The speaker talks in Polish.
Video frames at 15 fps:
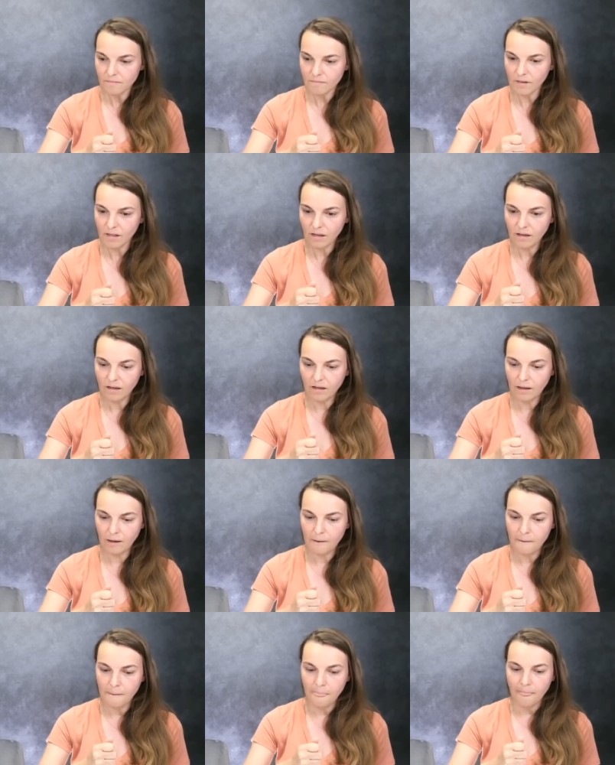E,
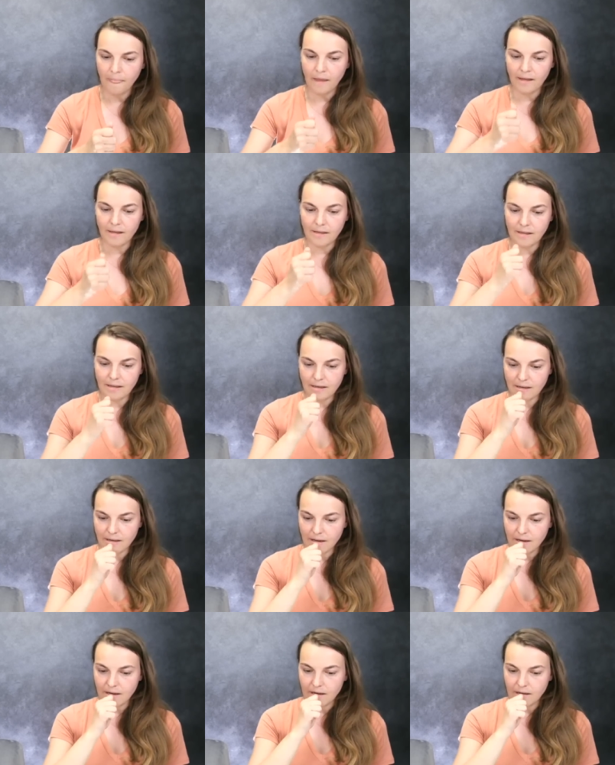i
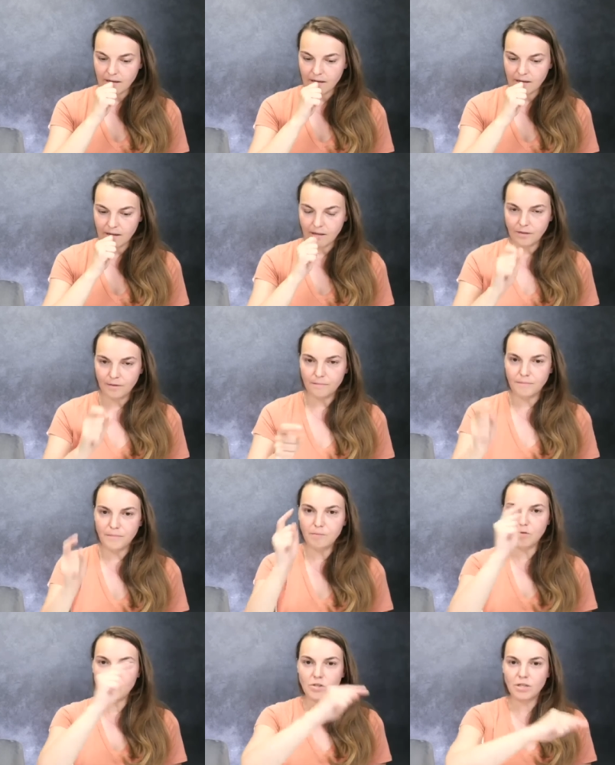y,
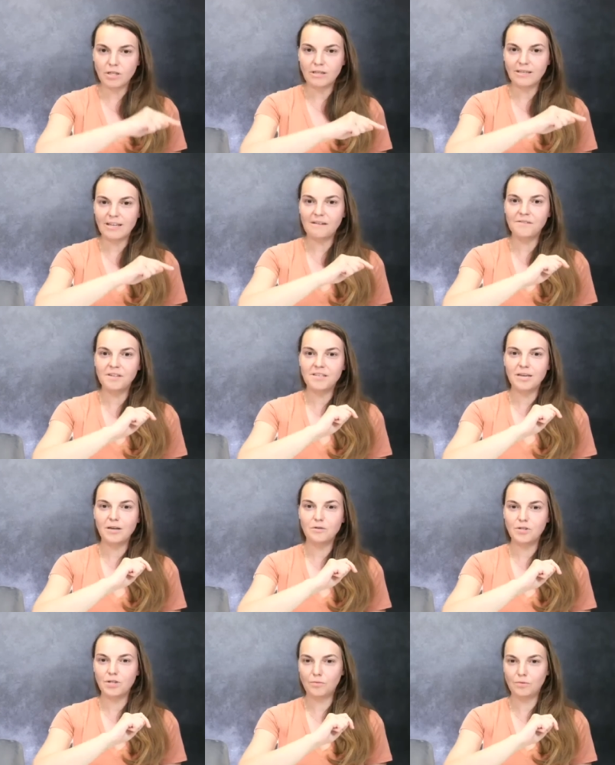mimo że ta wiedza
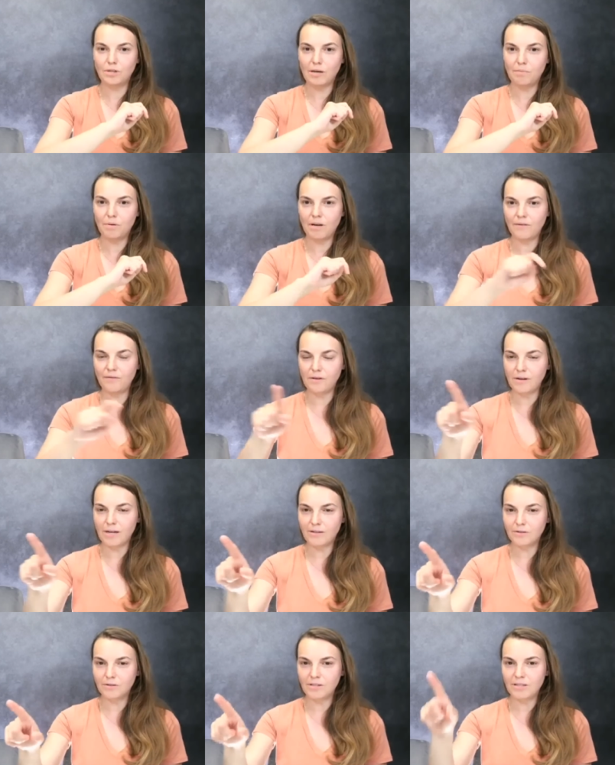już się tutaj pojawiła,
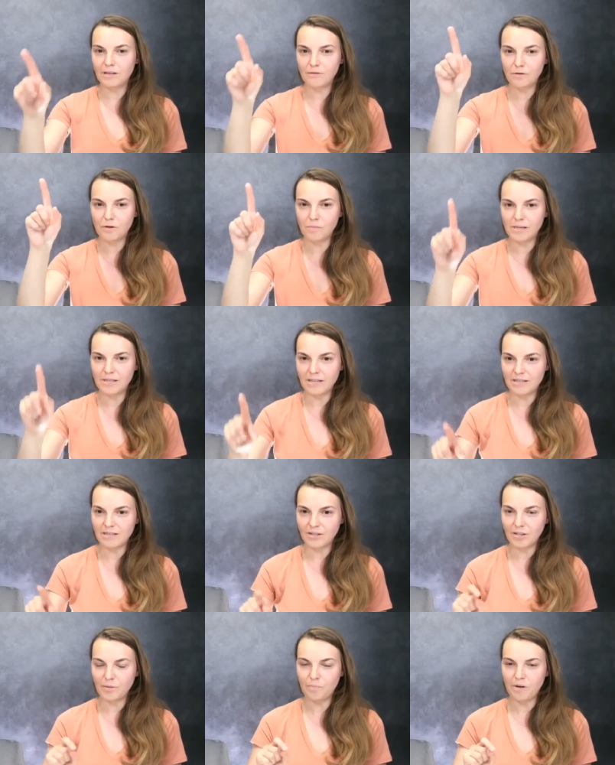to gdzieś tam w komentarzach
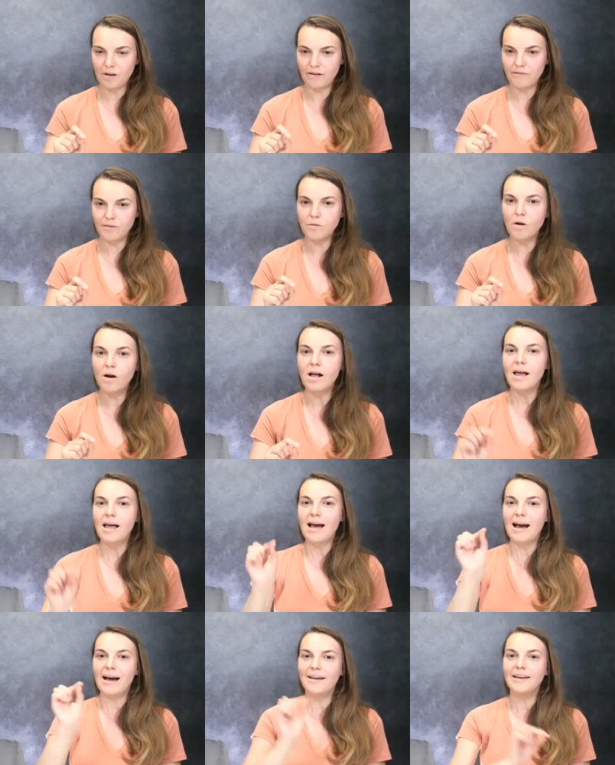się pojawiło,
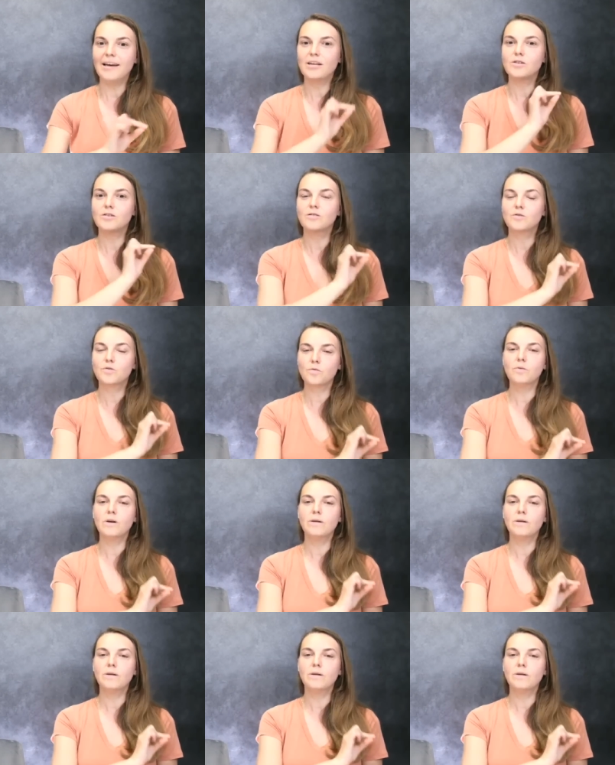a ja czułem